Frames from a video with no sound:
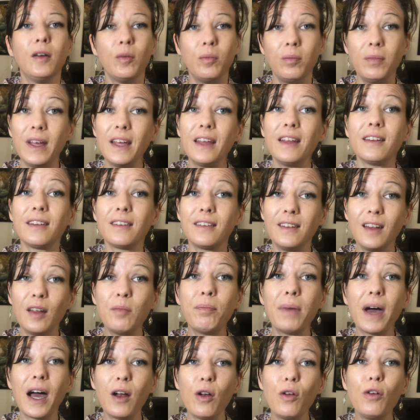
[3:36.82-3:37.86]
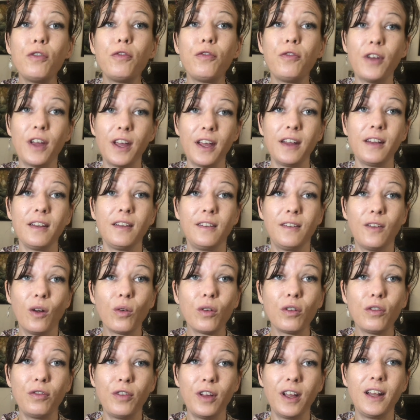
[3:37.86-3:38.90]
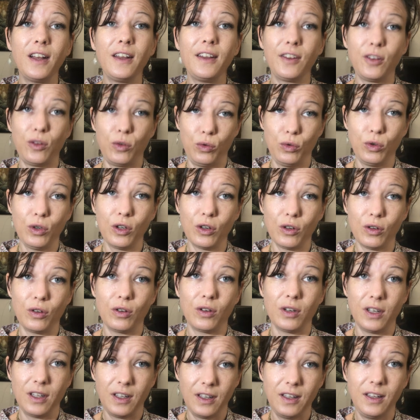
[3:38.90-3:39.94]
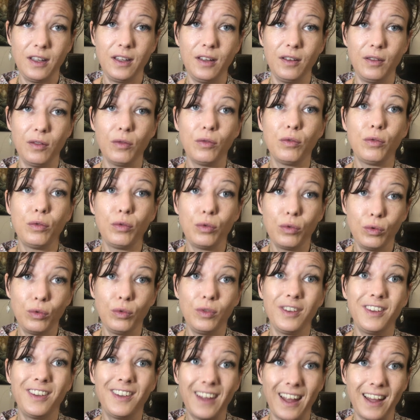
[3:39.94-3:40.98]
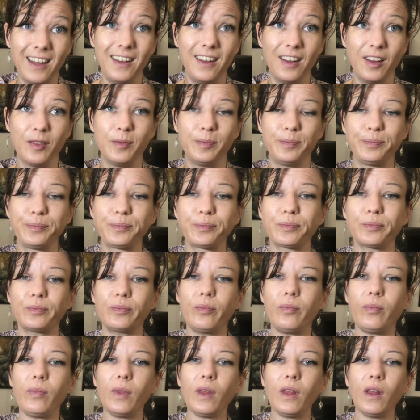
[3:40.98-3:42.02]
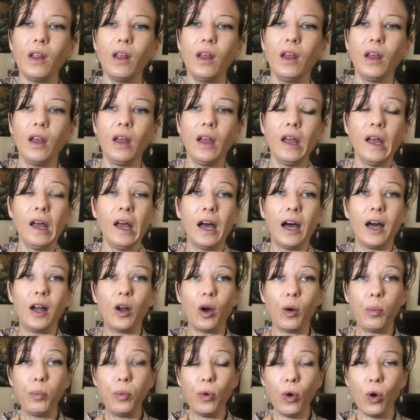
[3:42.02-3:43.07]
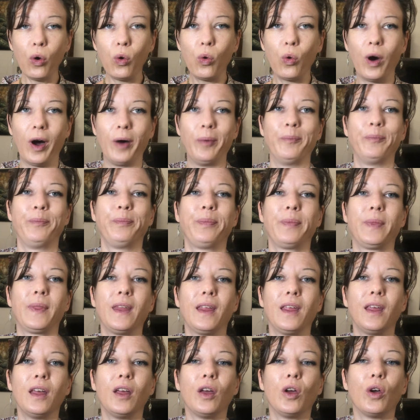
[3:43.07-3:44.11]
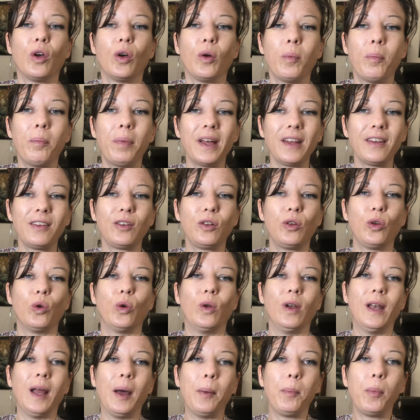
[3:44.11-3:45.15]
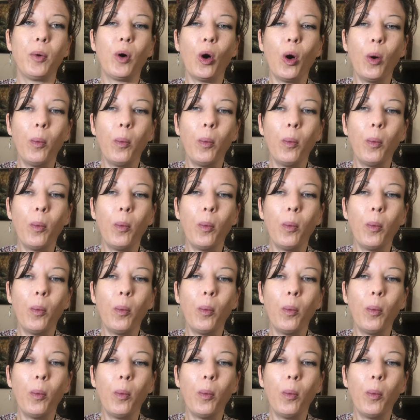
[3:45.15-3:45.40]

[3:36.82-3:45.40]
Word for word: Mais ce n'est pas le fait d'enlever les sucres qui vous aide. Alors pourquoi parce que la,